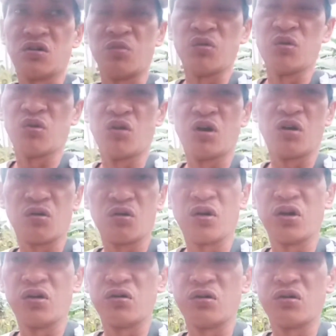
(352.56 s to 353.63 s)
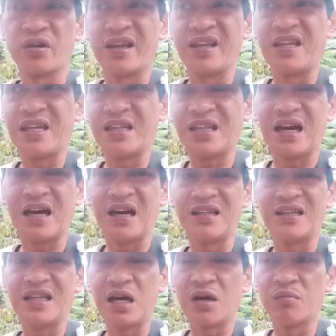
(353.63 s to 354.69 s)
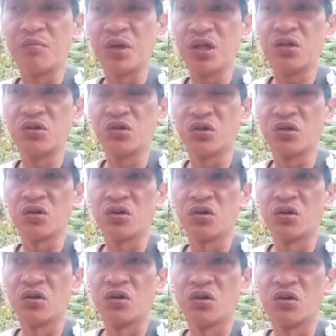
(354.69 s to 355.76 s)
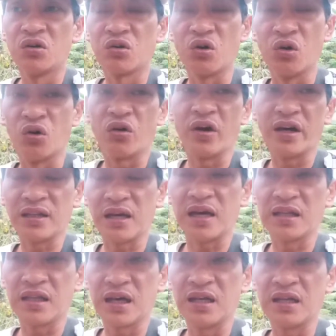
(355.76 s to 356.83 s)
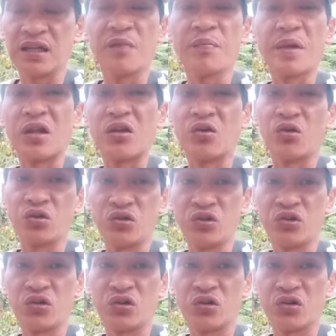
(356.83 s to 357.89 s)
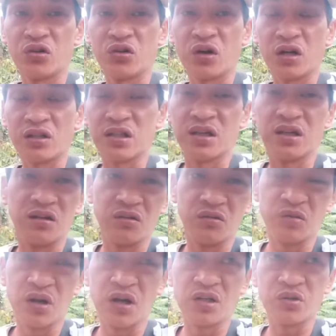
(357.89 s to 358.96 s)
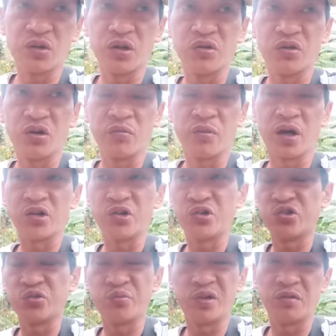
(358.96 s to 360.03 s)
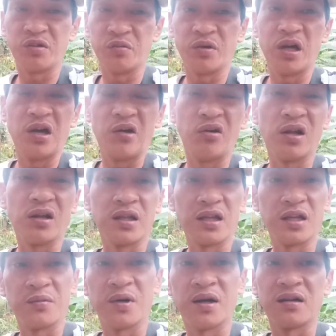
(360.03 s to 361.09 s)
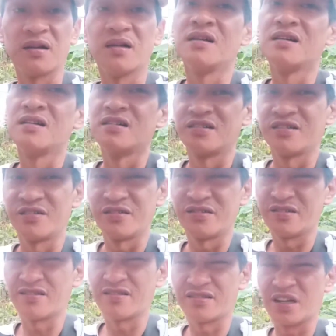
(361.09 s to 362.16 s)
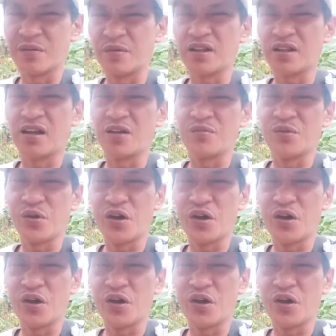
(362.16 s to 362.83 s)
abunuhan ko na yung kinita na video ko kay tatay na pinanood nyo kasi yung mga sweldo ko naman kay YouTube pinimigay ko lang din naman dapat alam